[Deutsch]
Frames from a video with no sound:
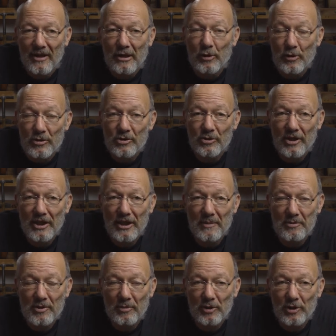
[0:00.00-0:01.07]
Lösungen
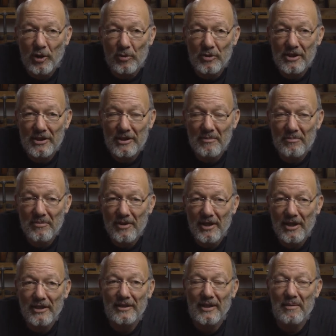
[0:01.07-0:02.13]
gibt es aber trotzdem,
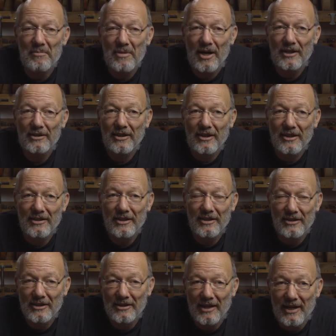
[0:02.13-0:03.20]
indem man auch die
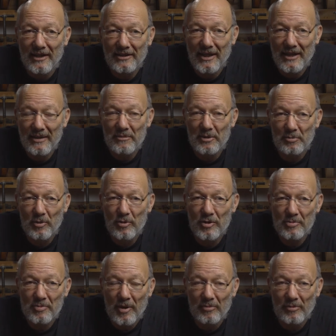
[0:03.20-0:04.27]
richtigen Titanteile mit
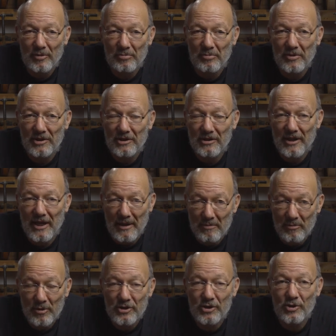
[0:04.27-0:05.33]
Buchsbaum und mit
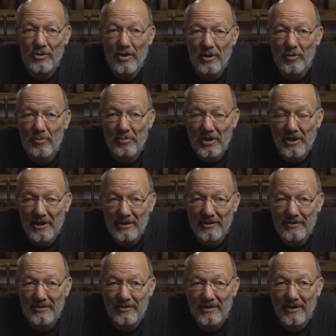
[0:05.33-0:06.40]
Ebenholz sogar
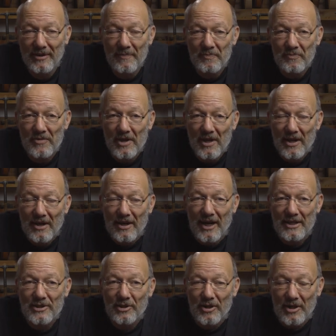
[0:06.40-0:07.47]
kombiniert. Ja.
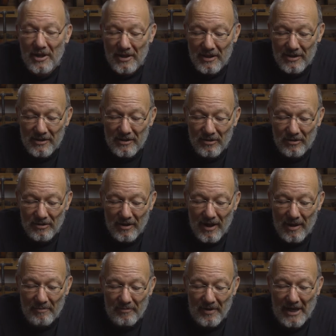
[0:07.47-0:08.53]
Also
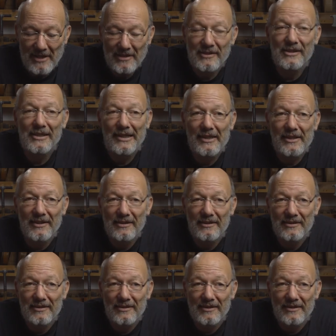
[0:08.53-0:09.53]
am weichsten klingt